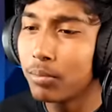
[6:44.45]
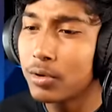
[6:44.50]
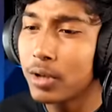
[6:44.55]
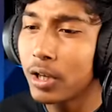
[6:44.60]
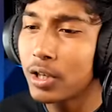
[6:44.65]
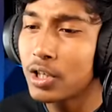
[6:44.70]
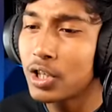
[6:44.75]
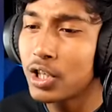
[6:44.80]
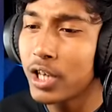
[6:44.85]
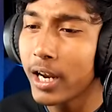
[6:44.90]

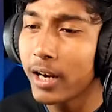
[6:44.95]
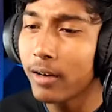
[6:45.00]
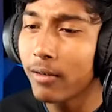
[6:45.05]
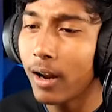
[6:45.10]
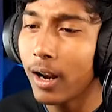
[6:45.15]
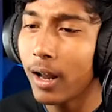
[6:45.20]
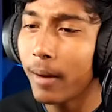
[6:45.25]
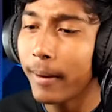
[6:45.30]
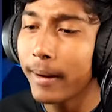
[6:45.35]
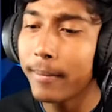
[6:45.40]
সেই
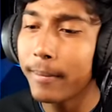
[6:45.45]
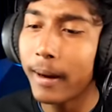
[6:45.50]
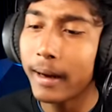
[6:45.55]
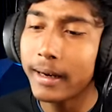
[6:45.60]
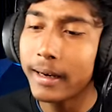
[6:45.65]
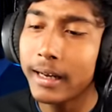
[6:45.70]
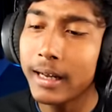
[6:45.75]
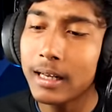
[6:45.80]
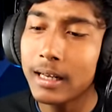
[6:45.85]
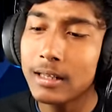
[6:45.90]
চেনওয়ালা ভাই
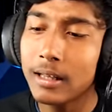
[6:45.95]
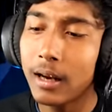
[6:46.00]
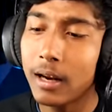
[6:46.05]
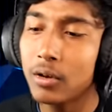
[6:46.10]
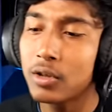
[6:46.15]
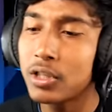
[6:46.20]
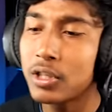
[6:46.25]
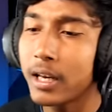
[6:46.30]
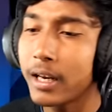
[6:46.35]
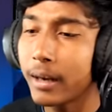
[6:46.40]
বাকি ঠিক আছে
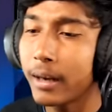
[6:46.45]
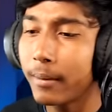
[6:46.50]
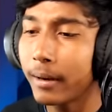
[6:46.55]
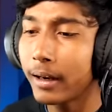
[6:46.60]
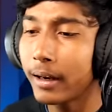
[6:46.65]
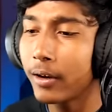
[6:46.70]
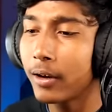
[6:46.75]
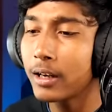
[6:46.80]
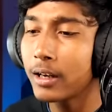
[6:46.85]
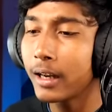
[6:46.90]
দাঁড়াও চেন
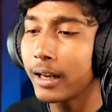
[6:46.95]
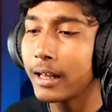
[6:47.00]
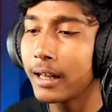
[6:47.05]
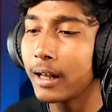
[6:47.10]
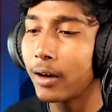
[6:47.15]
আমাকে নেওয়া যাক এই